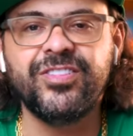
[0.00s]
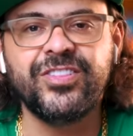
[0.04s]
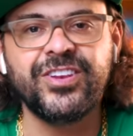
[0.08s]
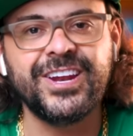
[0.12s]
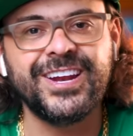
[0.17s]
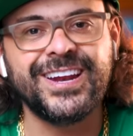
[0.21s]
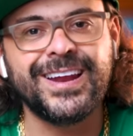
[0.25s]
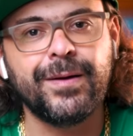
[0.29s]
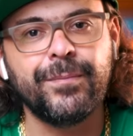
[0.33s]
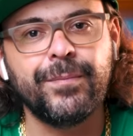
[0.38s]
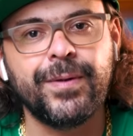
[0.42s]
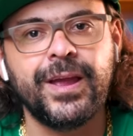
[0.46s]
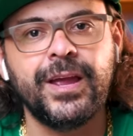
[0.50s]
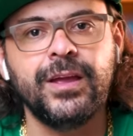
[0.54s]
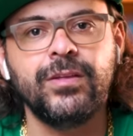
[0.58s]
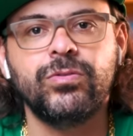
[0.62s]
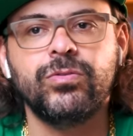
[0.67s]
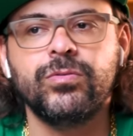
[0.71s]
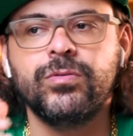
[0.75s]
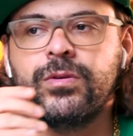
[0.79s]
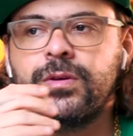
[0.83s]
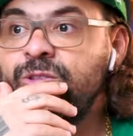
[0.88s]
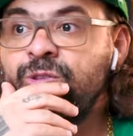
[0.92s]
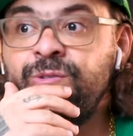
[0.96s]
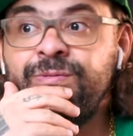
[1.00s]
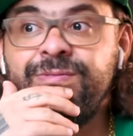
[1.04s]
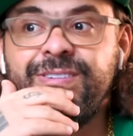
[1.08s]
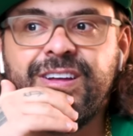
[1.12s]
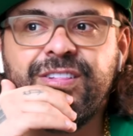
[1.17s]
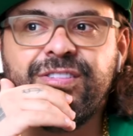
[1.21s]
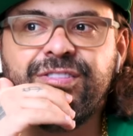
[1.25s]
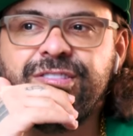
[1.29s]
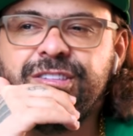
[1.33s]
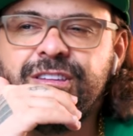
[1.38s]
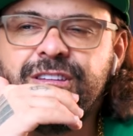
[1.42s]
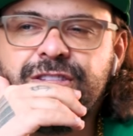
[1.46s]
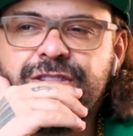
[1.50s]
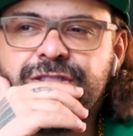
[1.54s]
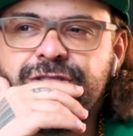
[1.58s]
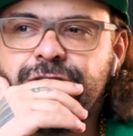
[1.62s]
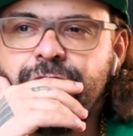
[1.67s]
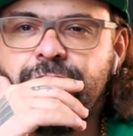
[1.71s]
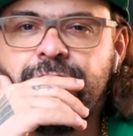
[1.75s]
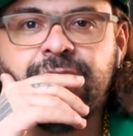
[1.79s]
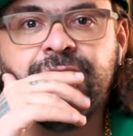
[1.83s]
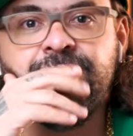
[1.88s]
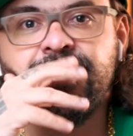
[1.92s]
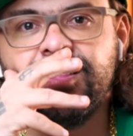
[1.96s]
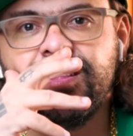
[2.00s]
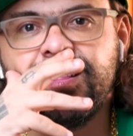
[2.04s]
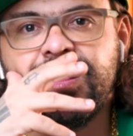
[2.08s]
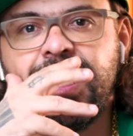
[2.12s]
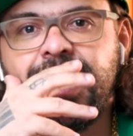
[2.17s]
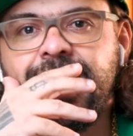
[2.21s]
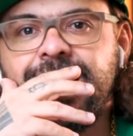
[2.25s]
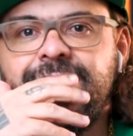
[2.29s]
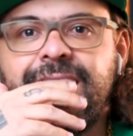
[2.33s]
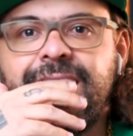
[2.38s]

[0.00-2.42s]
treinamento não vai ser só ensinar